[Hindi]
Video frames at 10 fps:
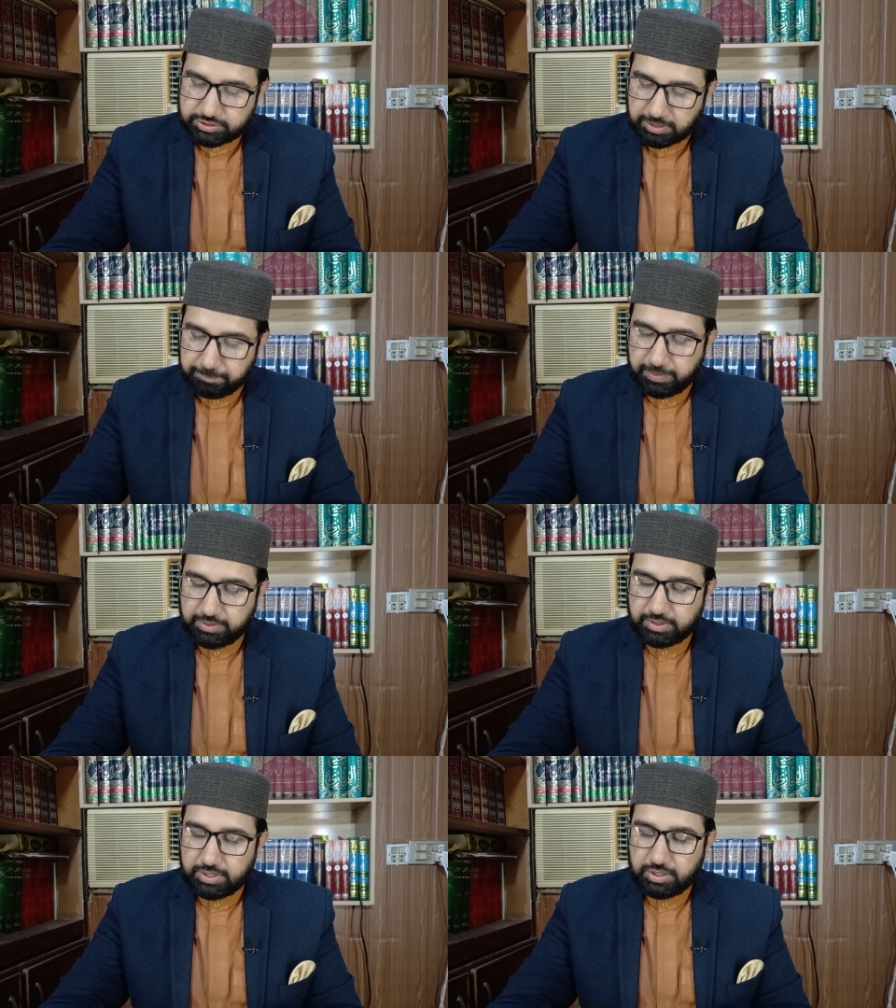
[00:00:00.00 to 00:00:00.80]

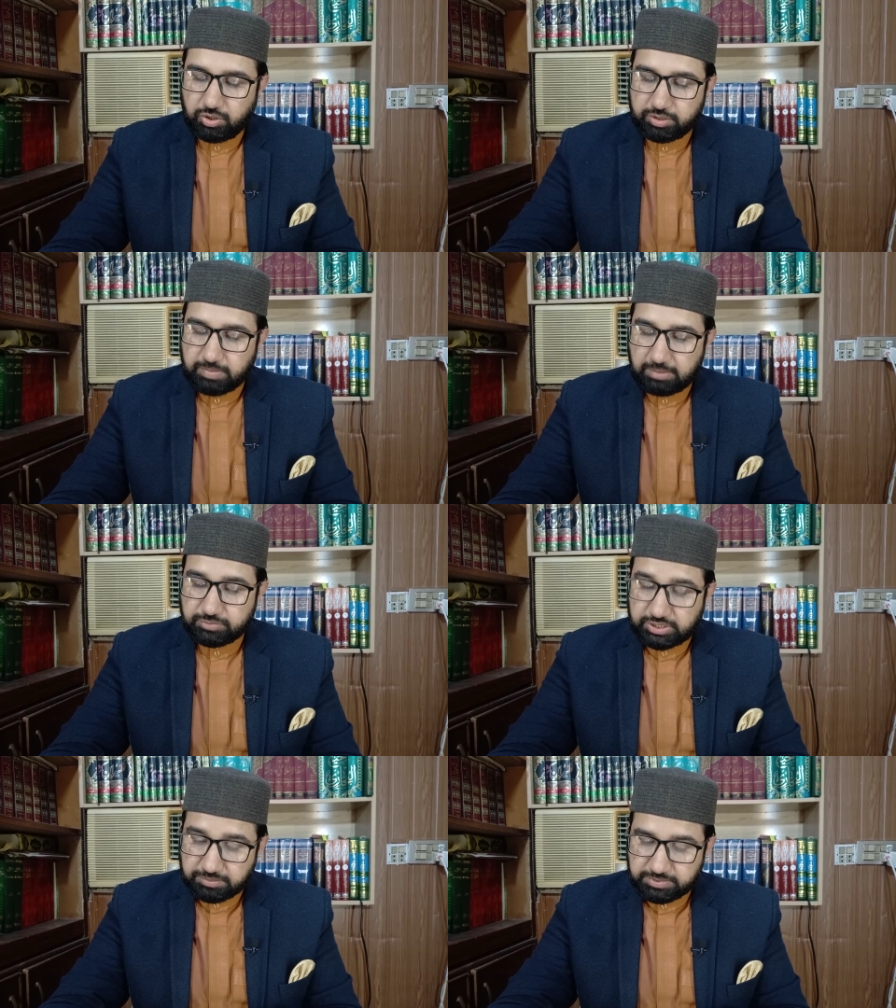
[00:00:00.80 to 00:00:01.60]
छप्पन और इमाम
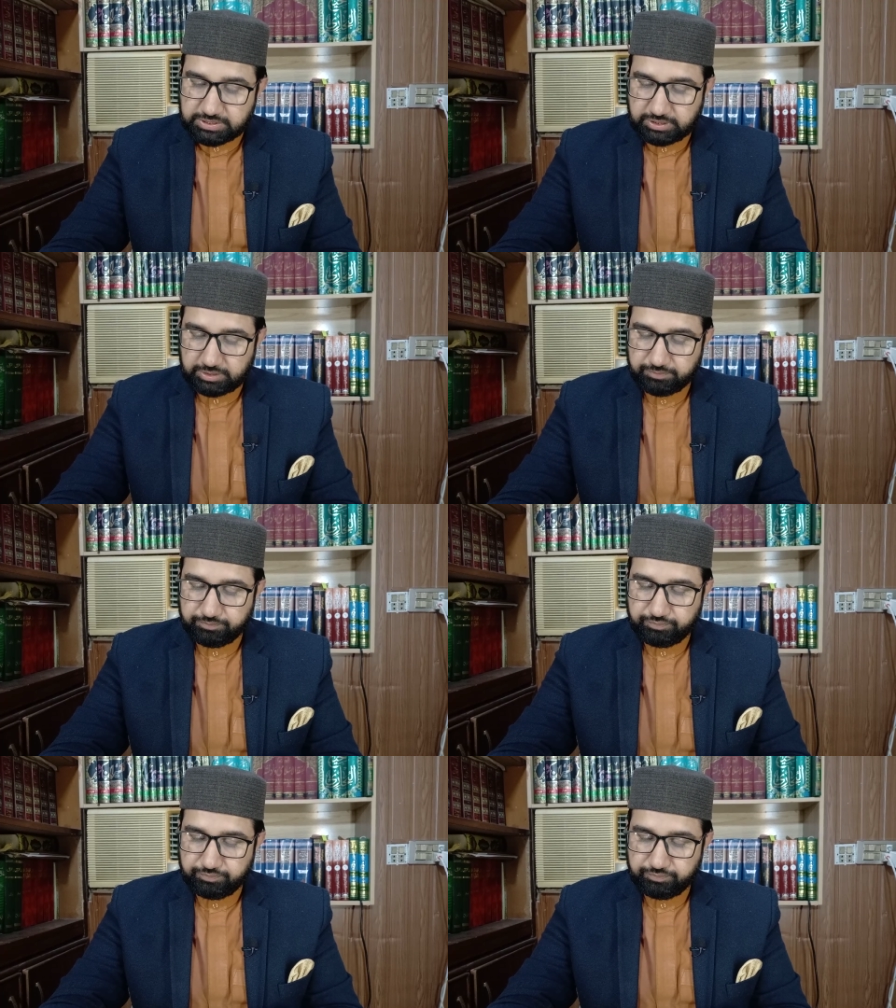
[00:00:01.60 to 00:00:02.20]
तिरमजी ने